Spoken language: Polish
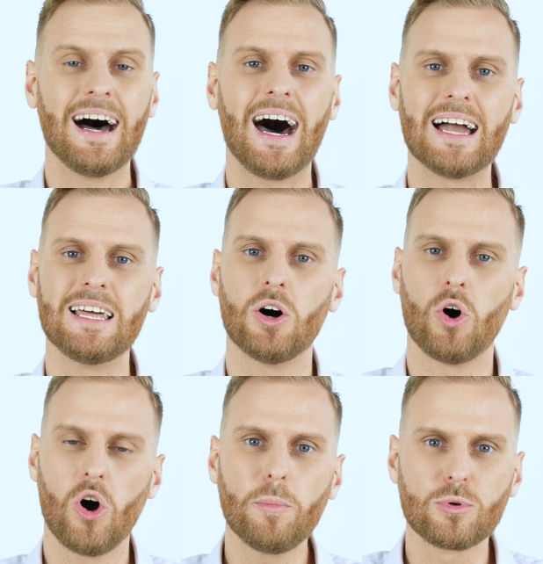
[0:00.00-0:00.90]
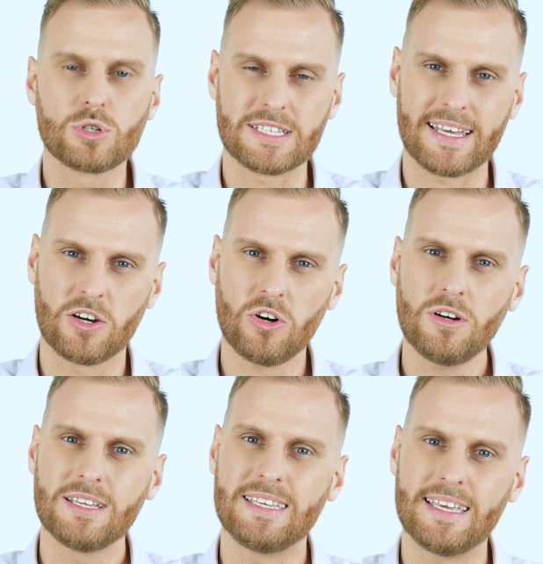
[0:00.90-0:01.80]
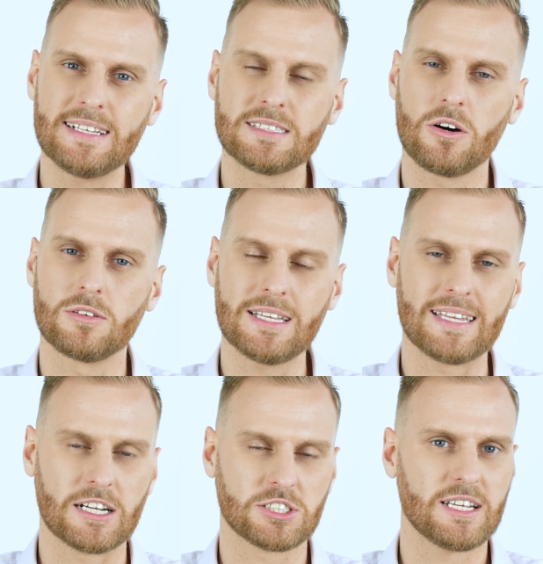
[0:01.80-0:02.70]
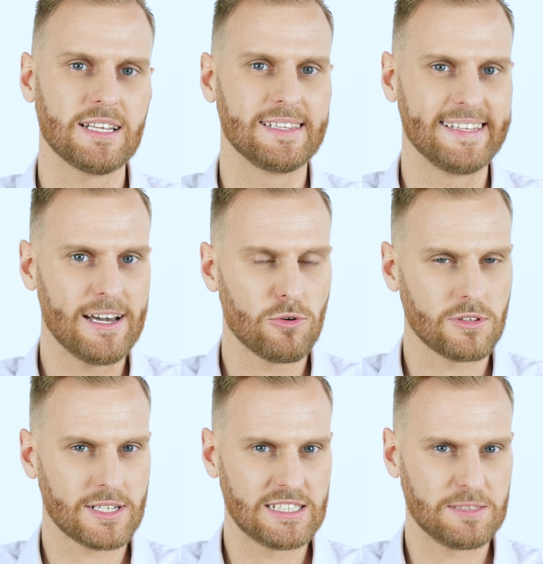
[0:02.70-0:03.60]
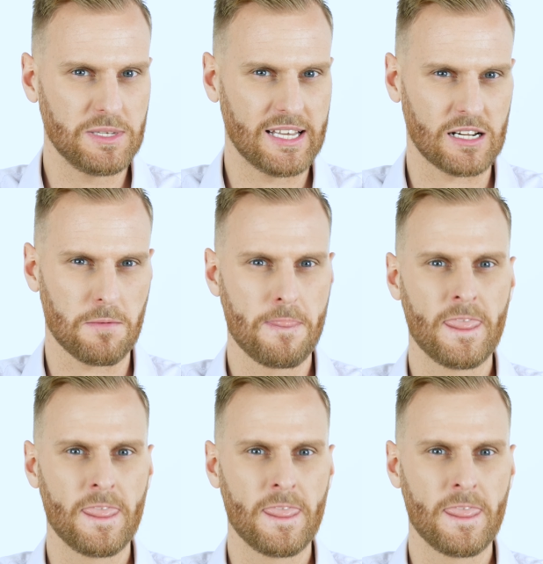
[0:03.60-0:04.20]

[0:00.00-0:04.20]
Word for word: ale oprócz tego jest ona także neurotransmiterem.